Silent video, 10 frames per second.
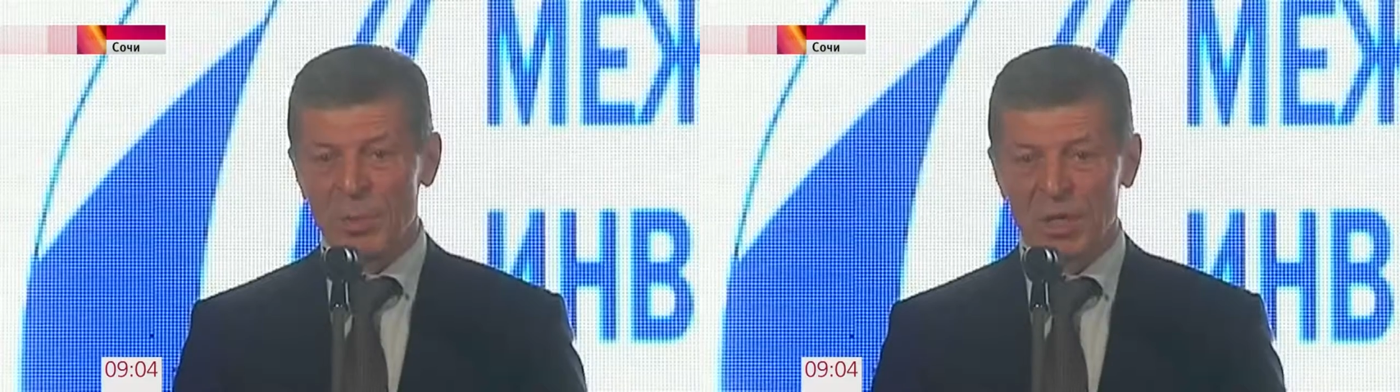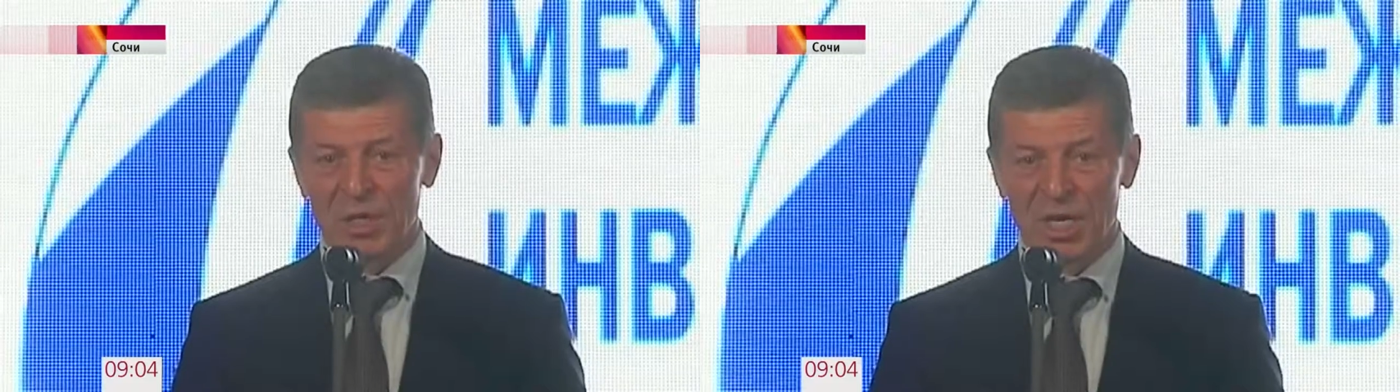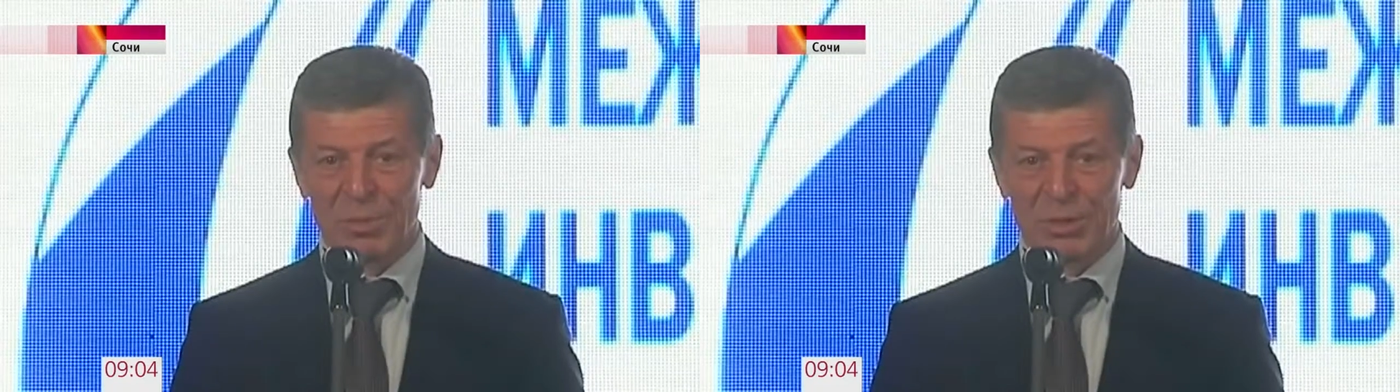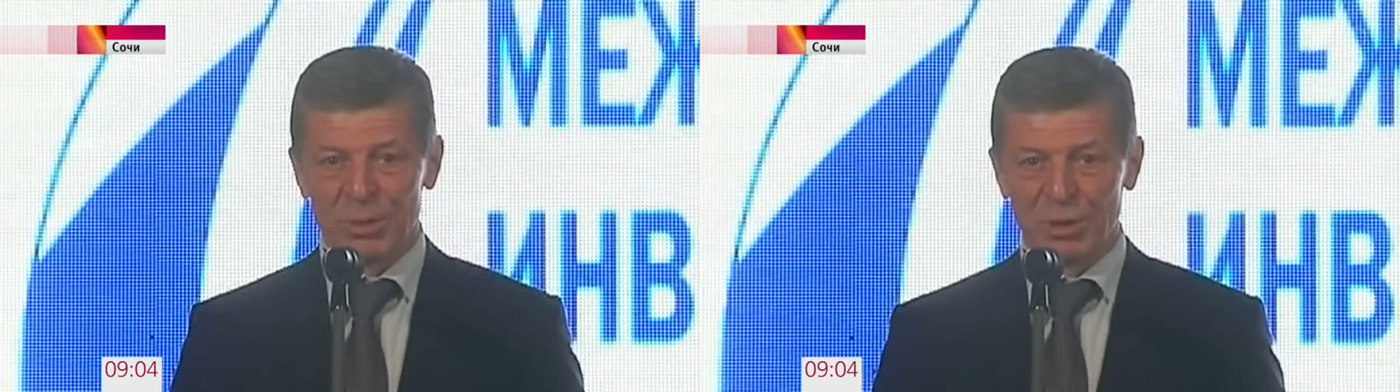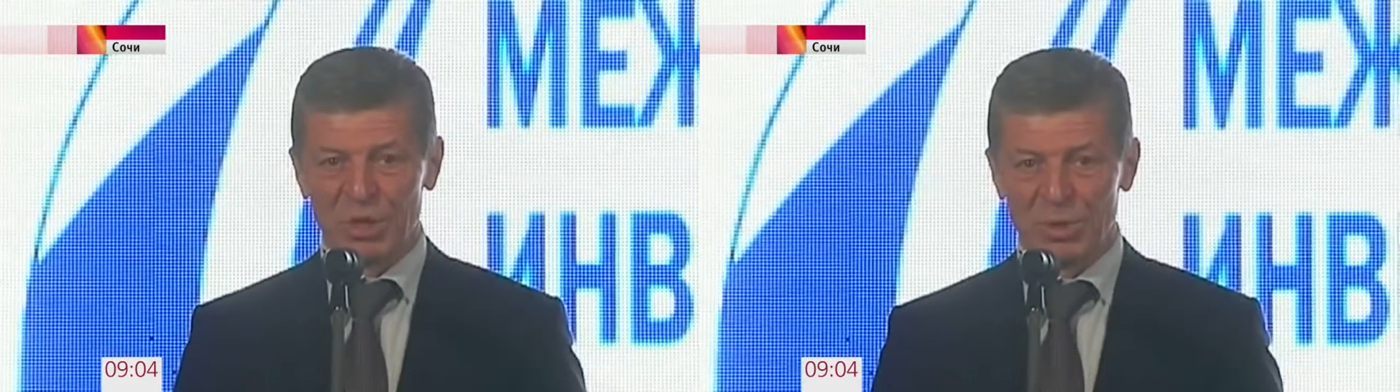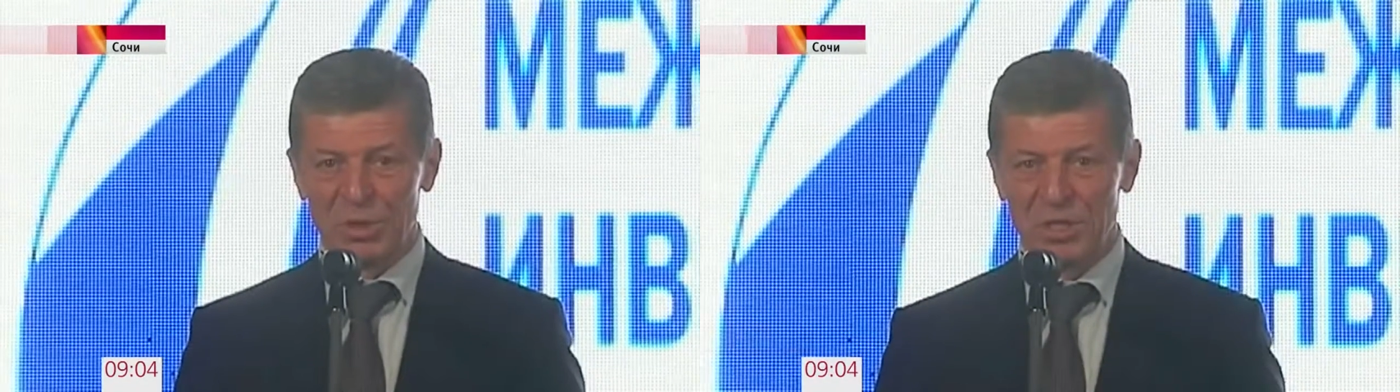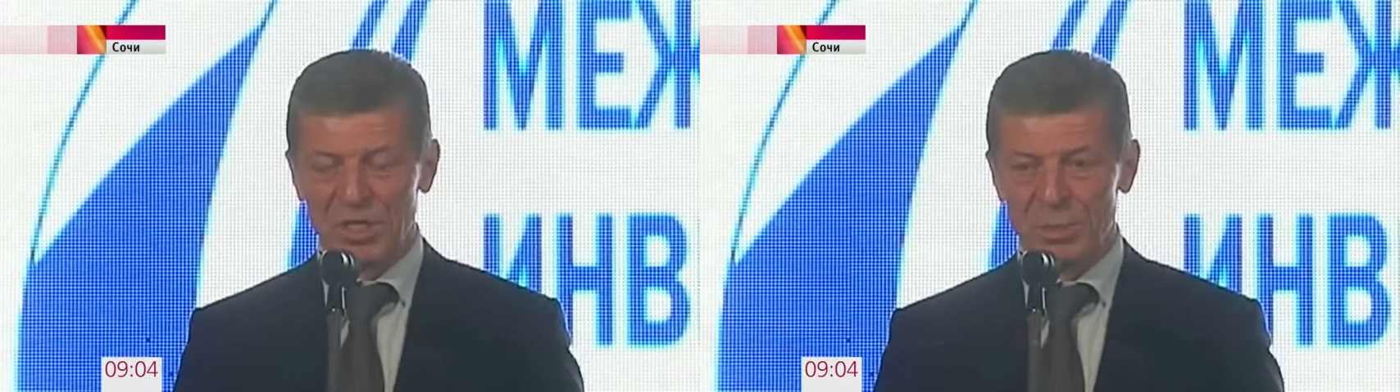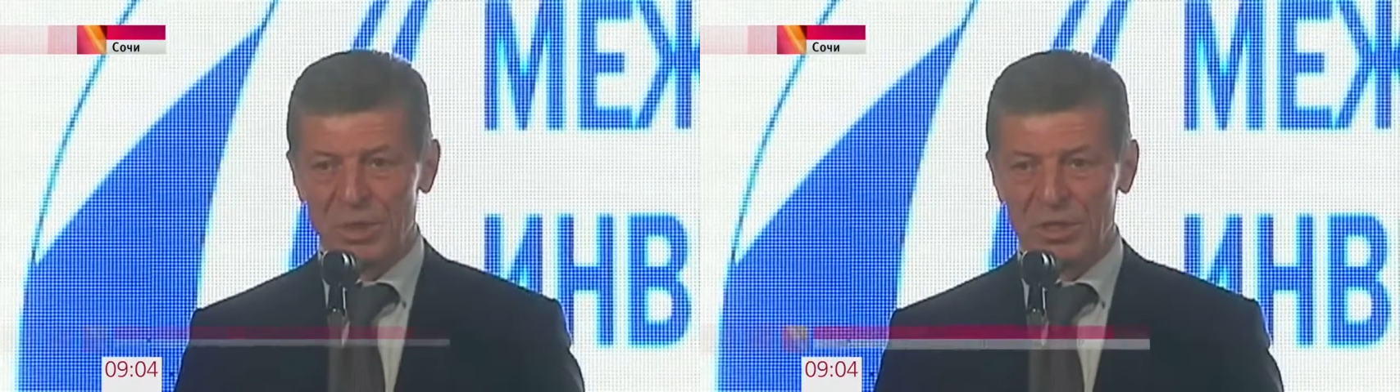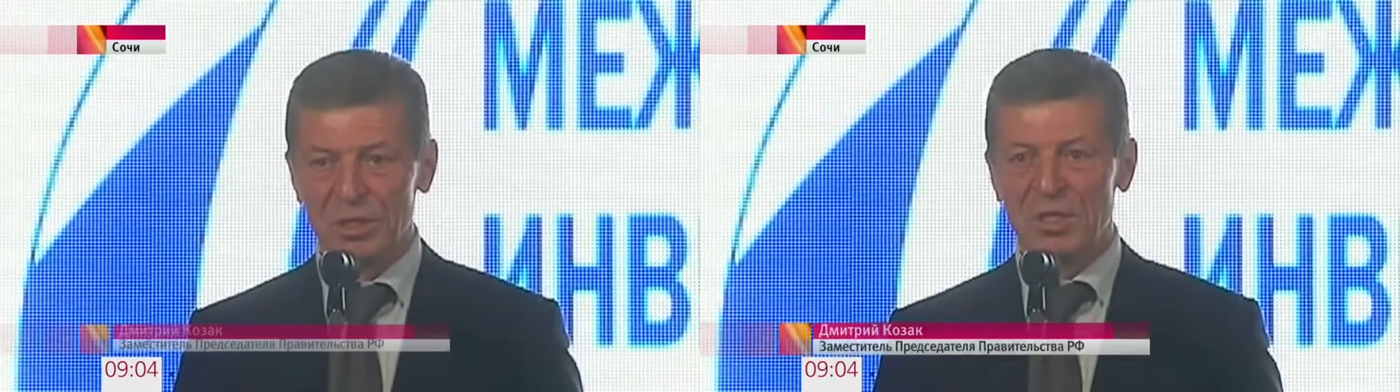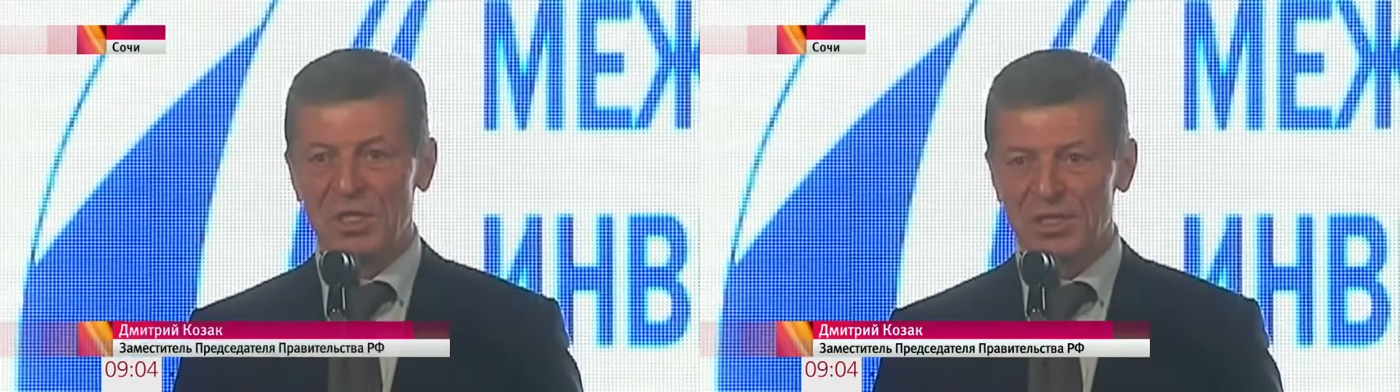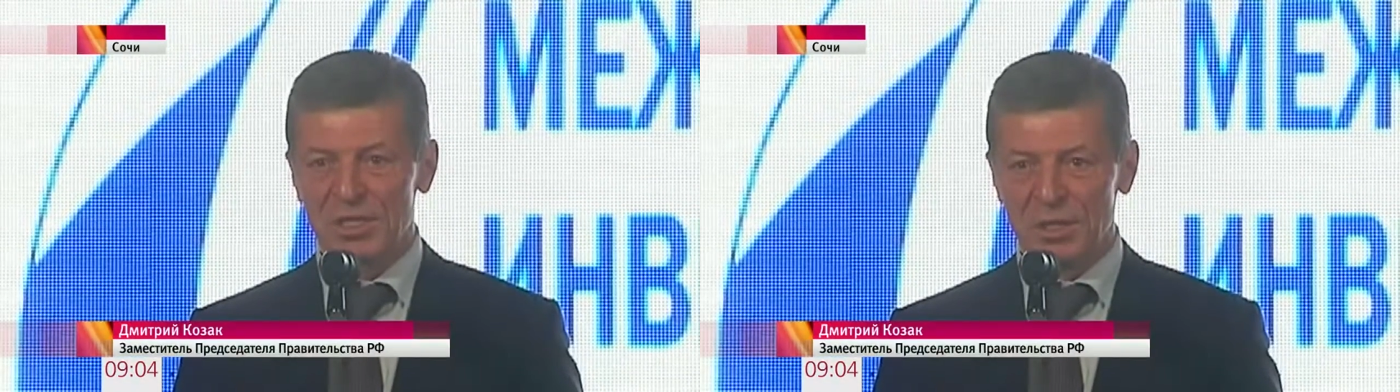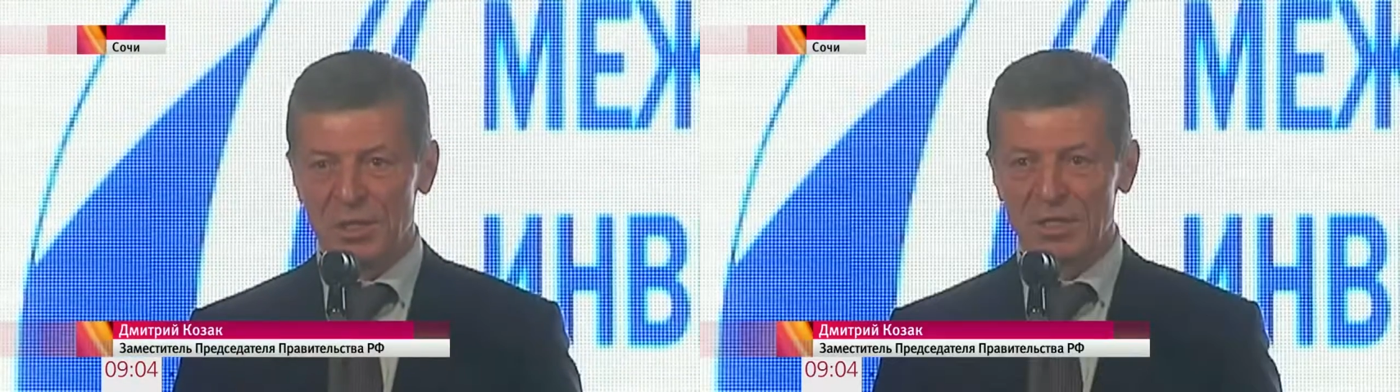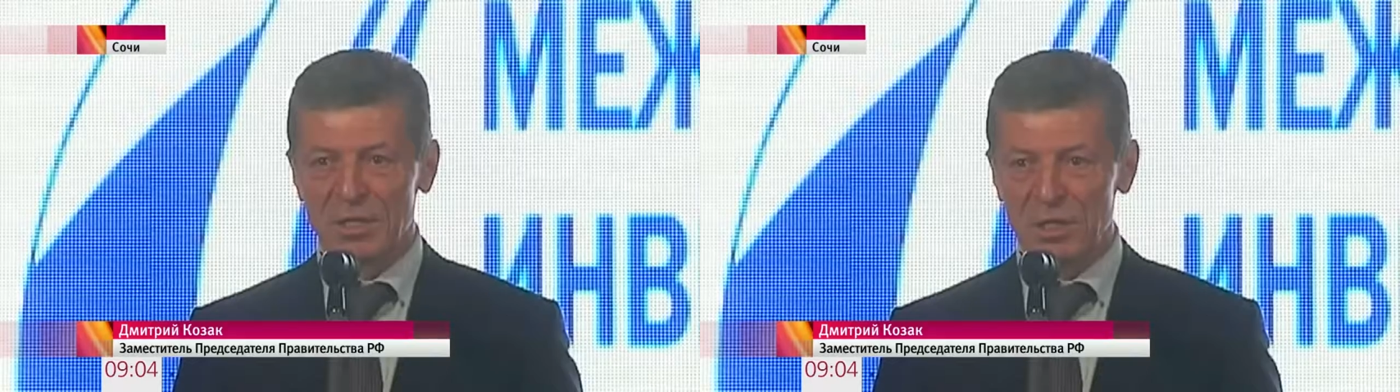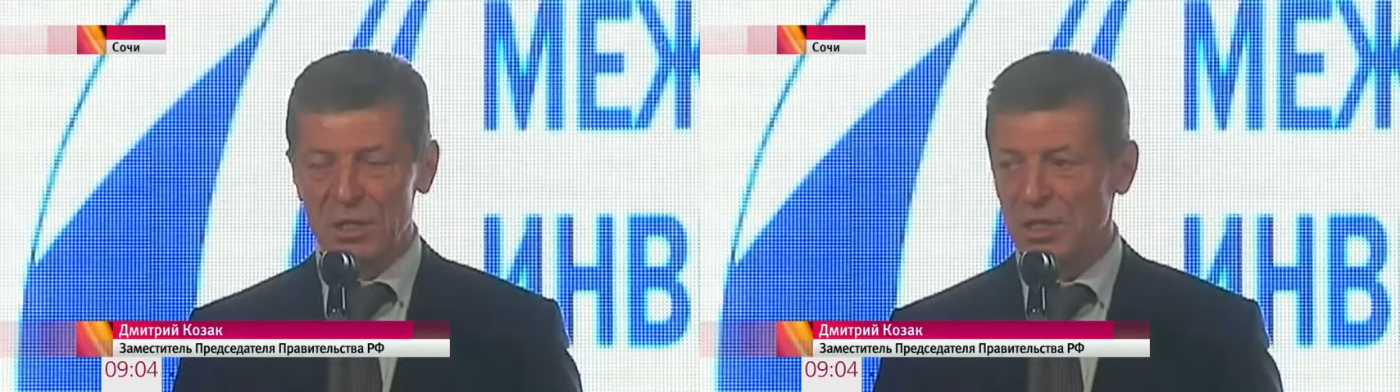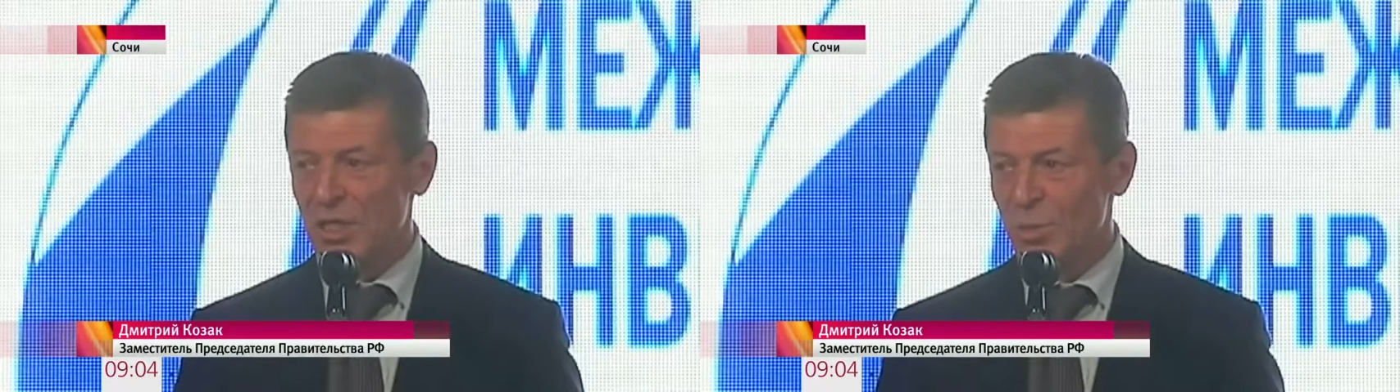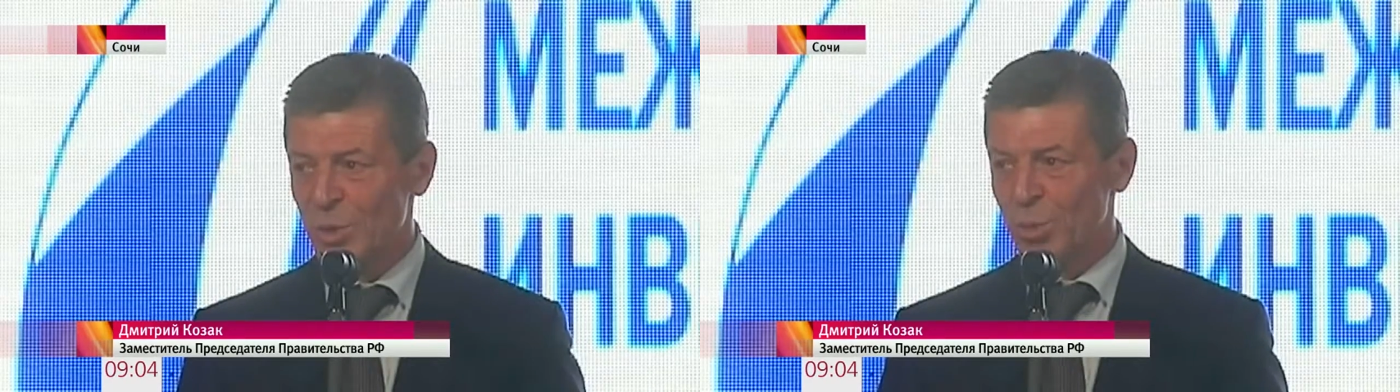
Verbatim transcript: программа Сочи обещает быть интересной и насыщенной.